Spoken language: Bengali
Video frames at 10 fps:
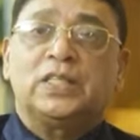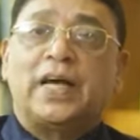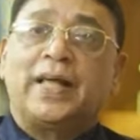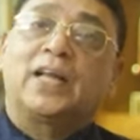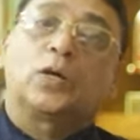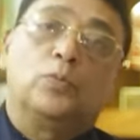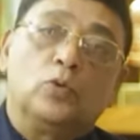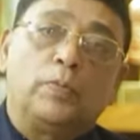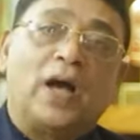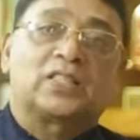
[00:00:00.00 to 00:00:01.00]
যেতে চায় আর এক
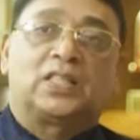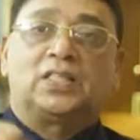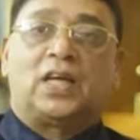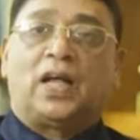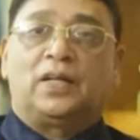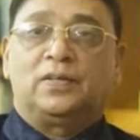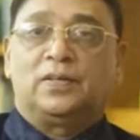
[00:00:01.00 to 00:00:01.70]
মন বাঁচতে চায়